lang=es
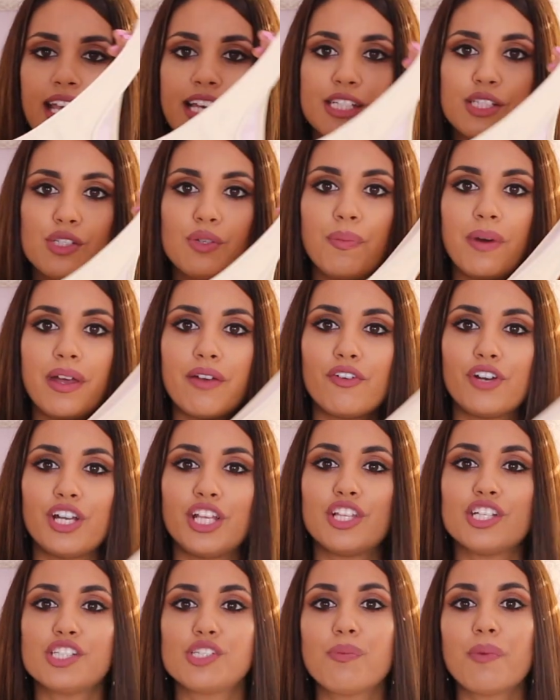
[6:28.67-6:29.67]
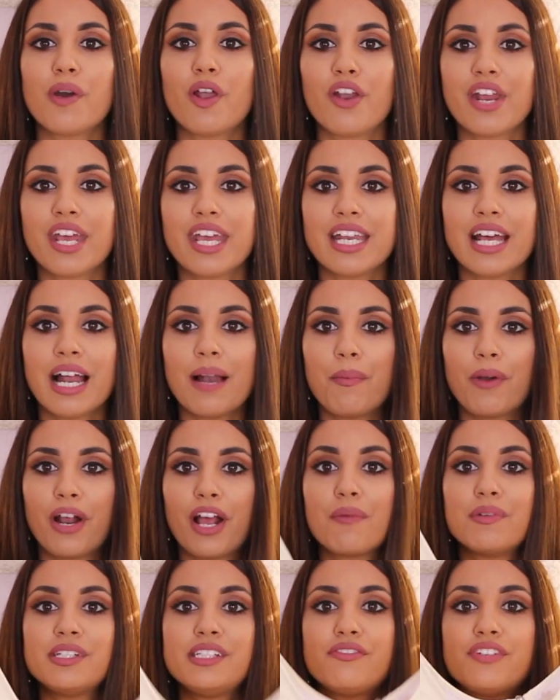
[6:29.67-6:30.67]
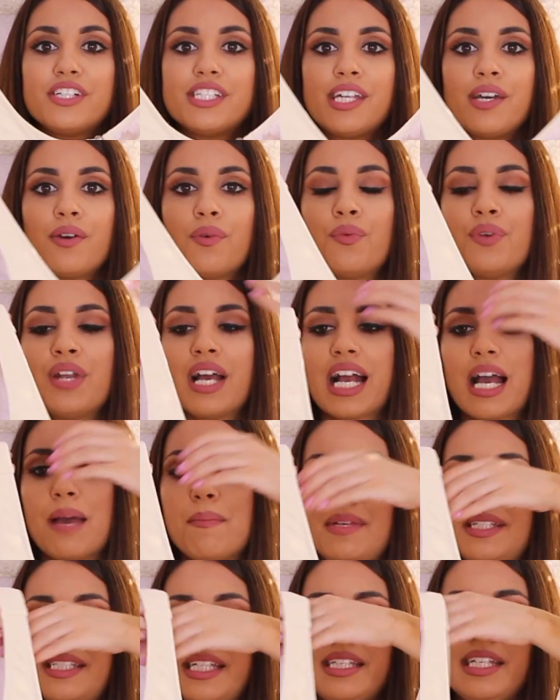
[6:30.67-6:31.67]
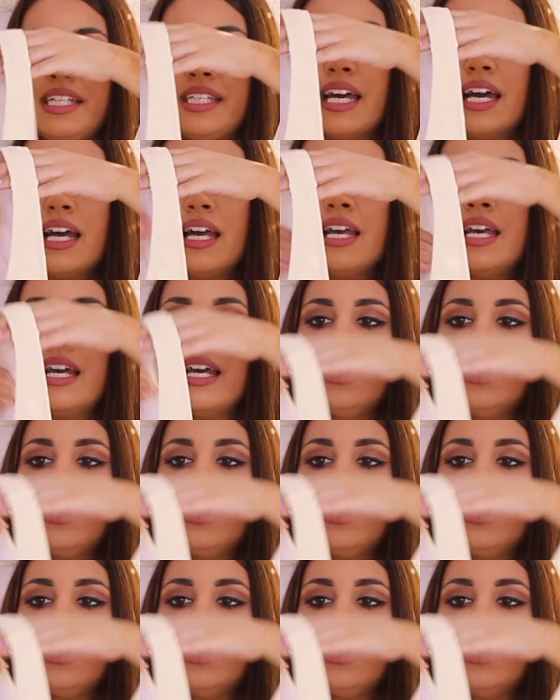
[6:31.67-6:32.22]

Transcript: que es súper bonito, es súper original, porque como si fuese una camisetita.